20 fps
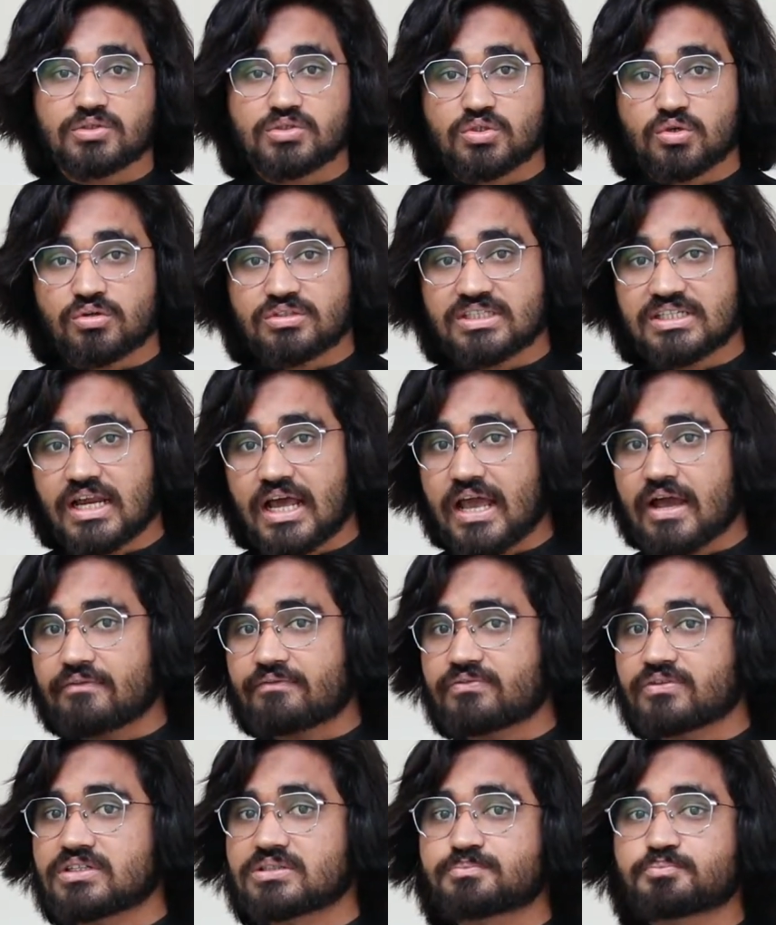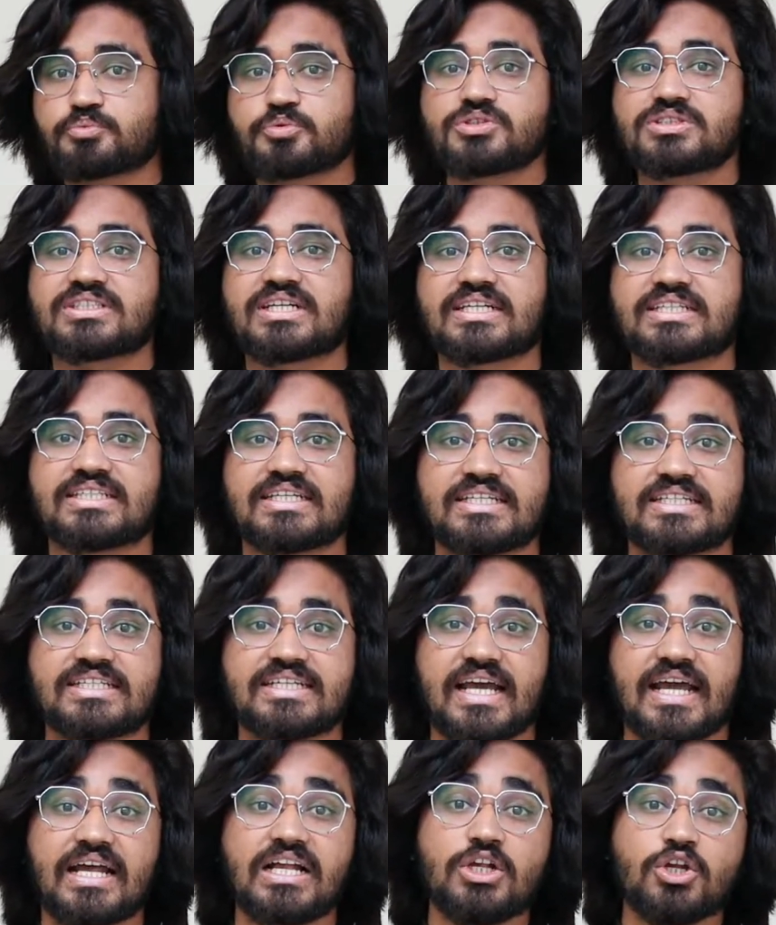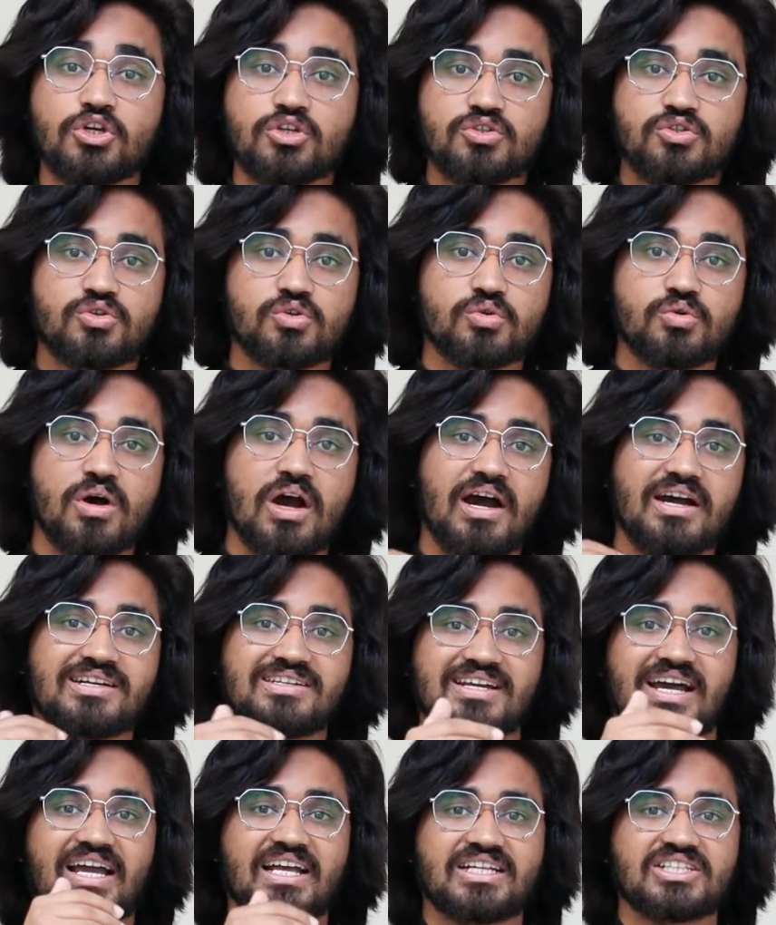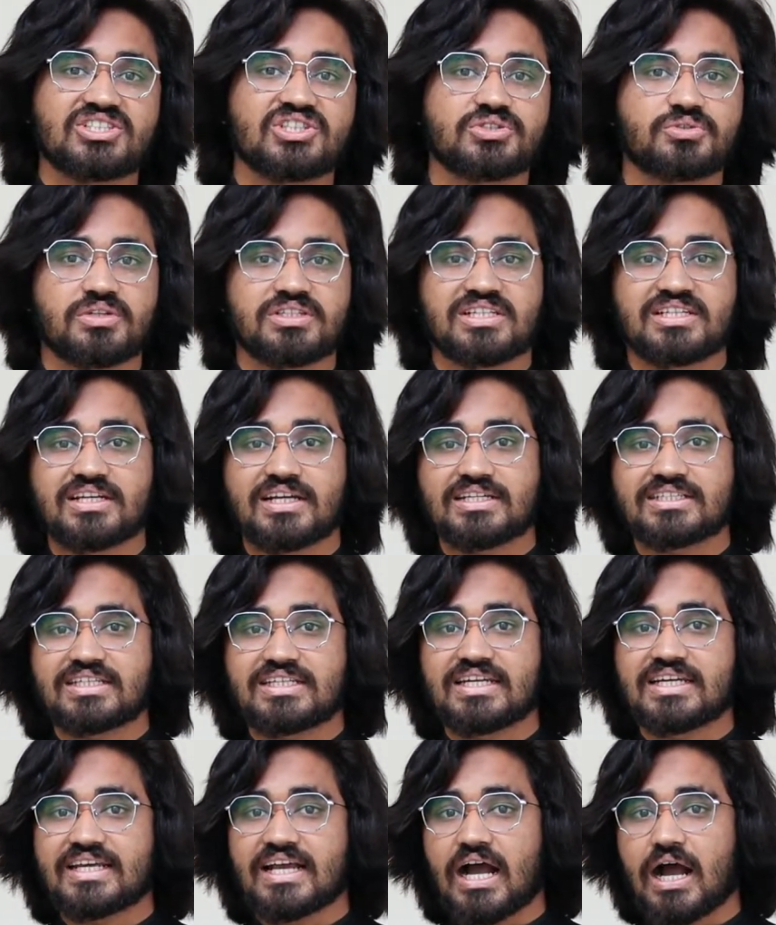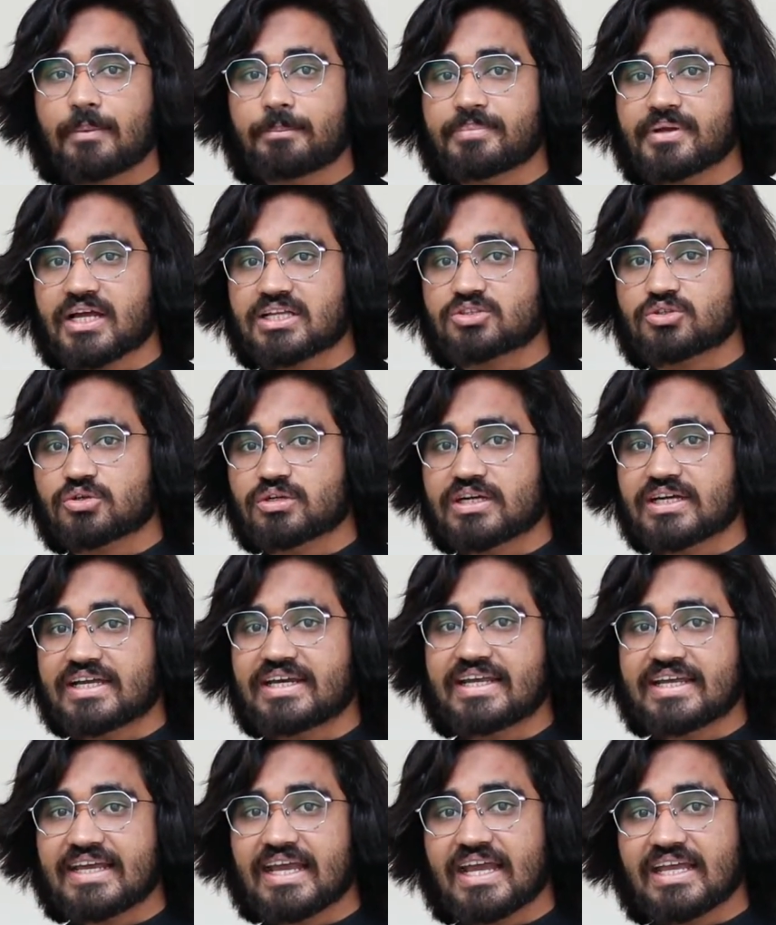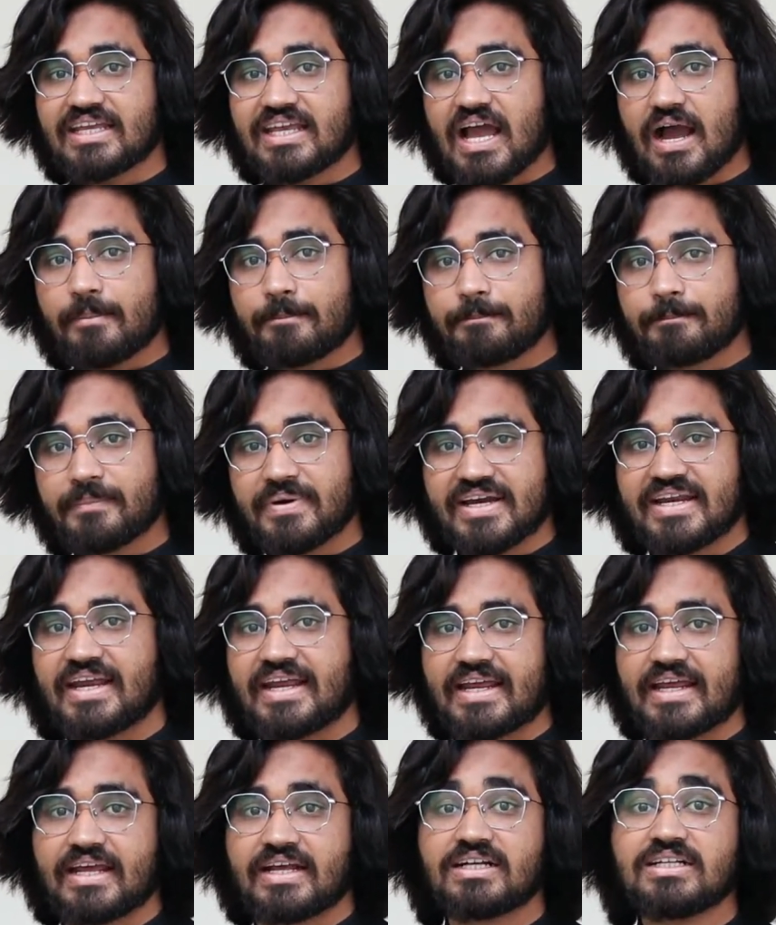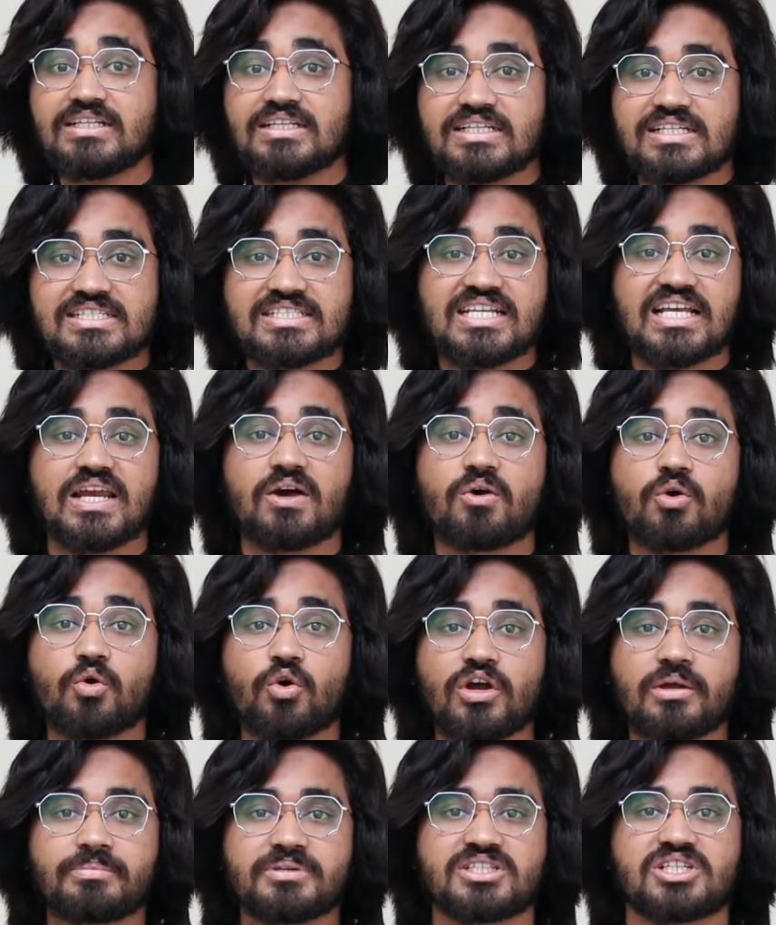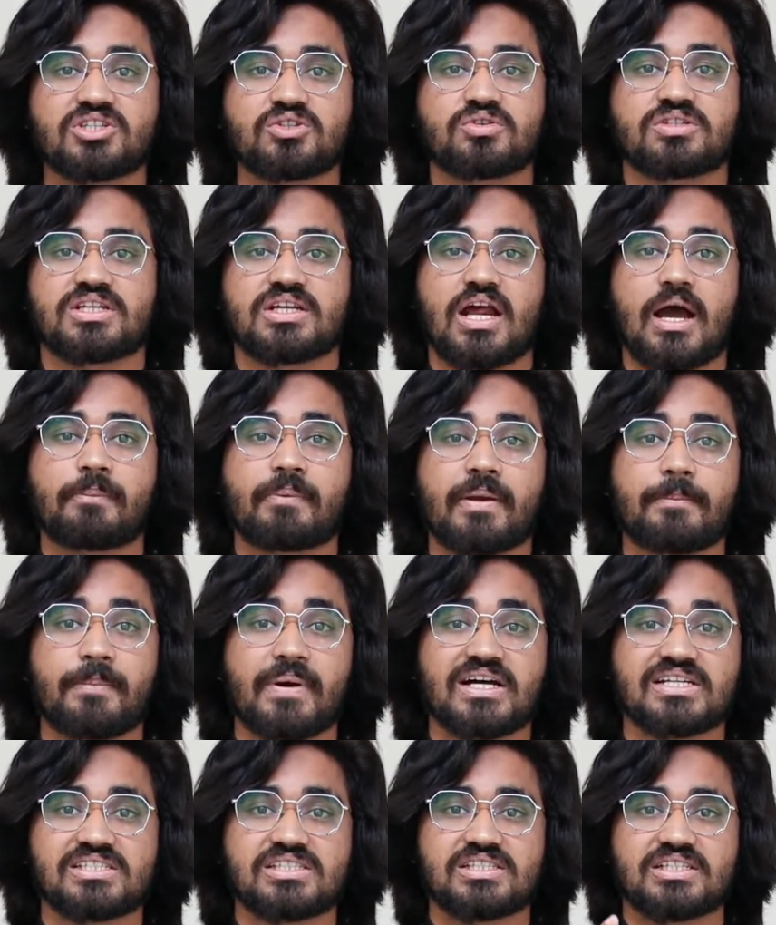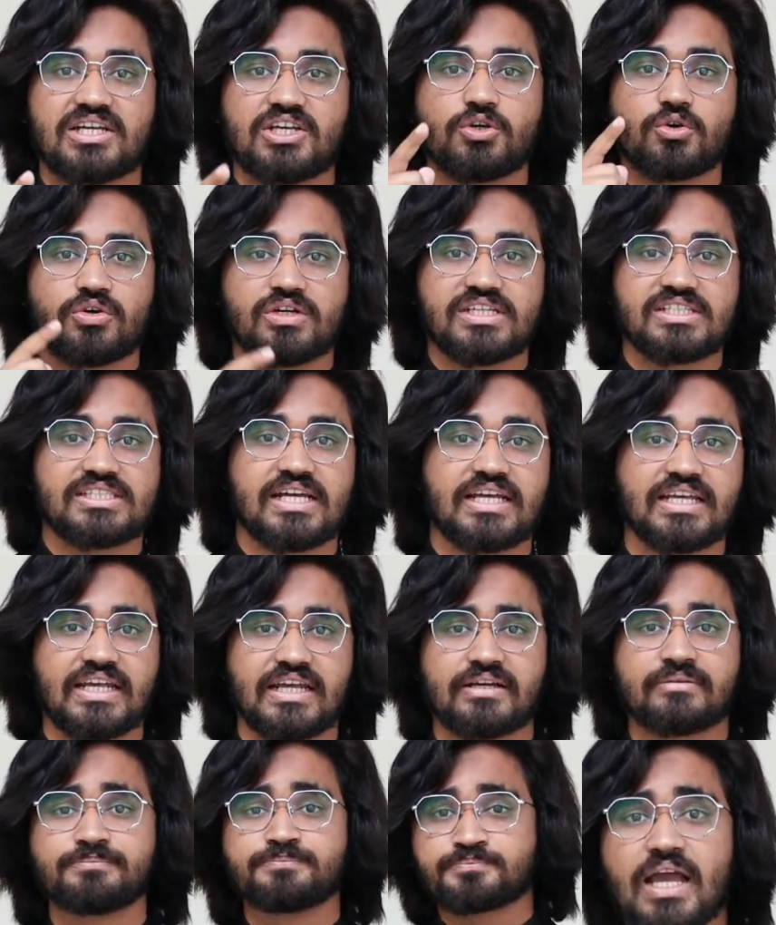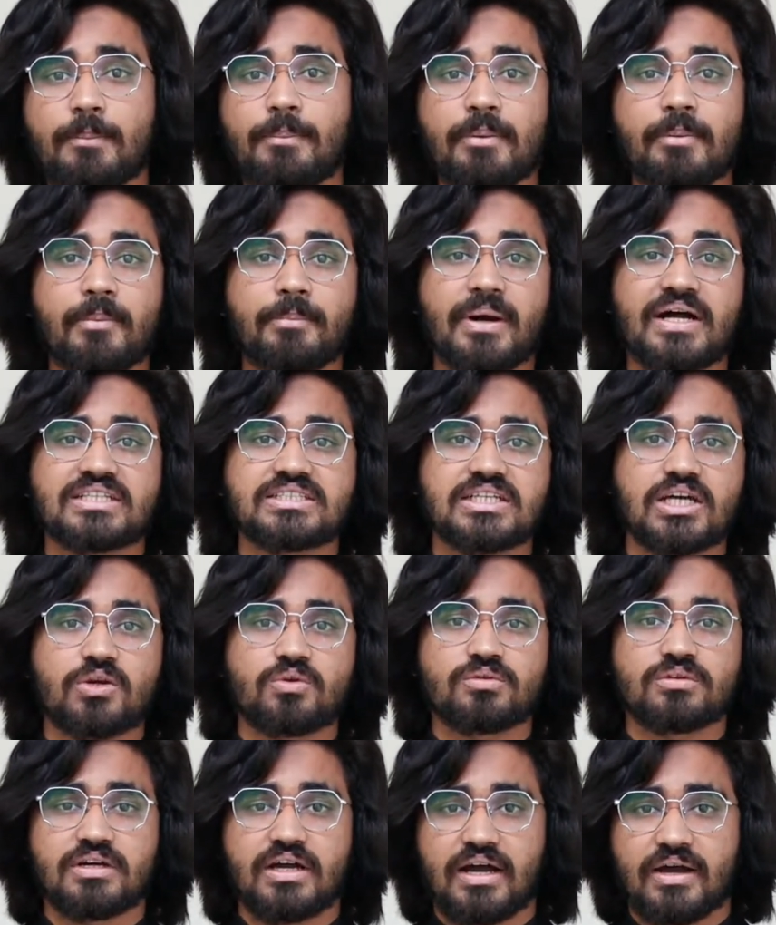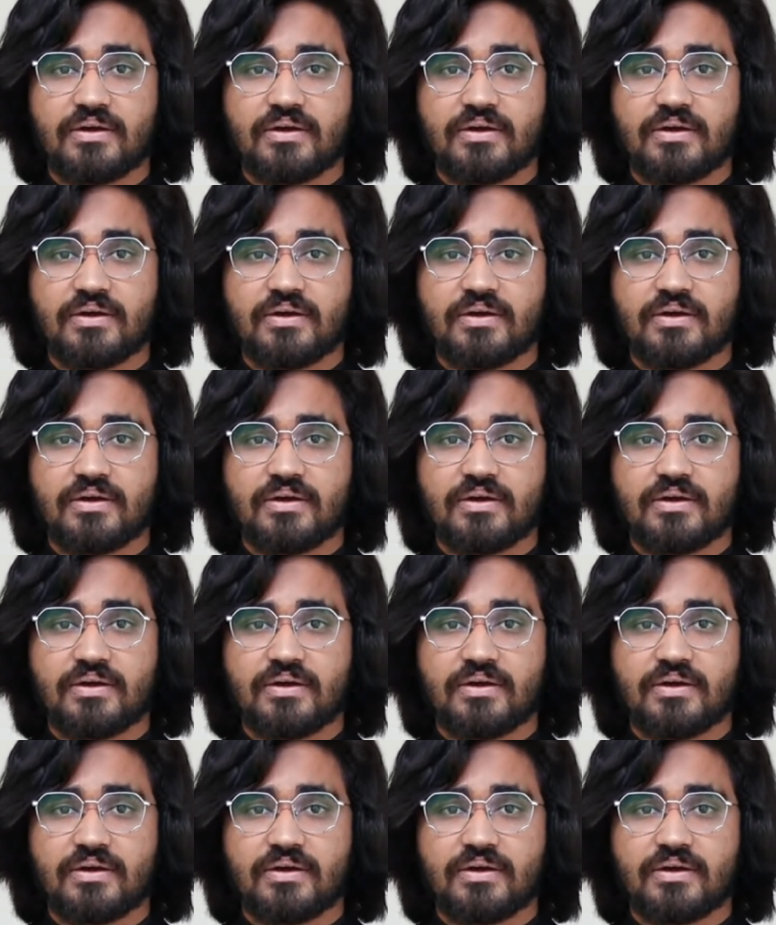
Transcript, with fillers: टोटल एफर्ट पुट कर देनी है डू और डाई की सिचुएशन कर देनी कि आप या तो करेंगे या मरेंगे इसके अलावा कोई भी सिचुएशन आपके पास नहीं होनी चाहिए यहाँ पे मैं बात करूँ